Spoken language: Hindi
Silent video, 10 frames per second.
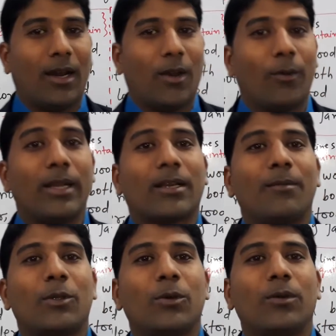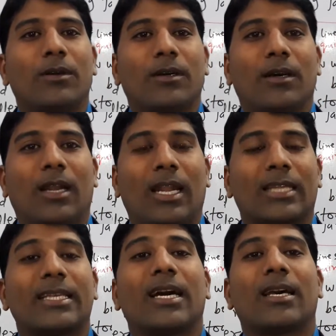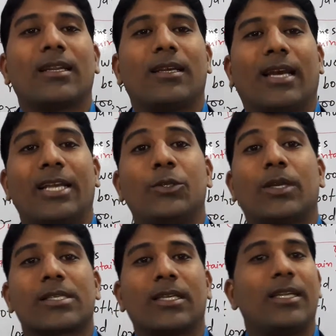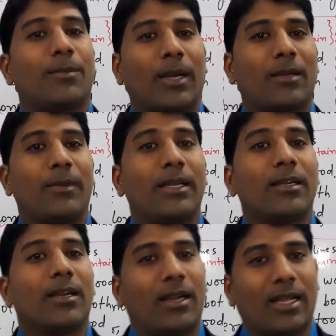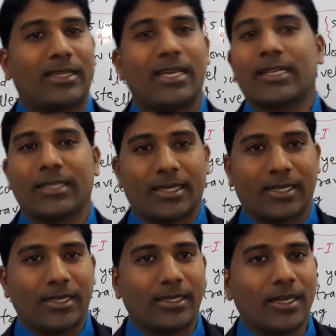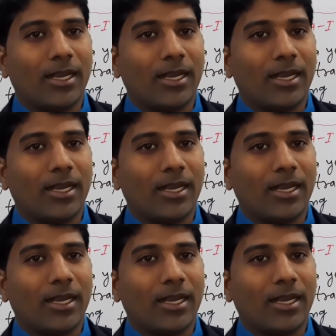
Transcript: वेलकम टू लातेहार एजुकेशनल डिपार्टमेंट लातेहार झारखंड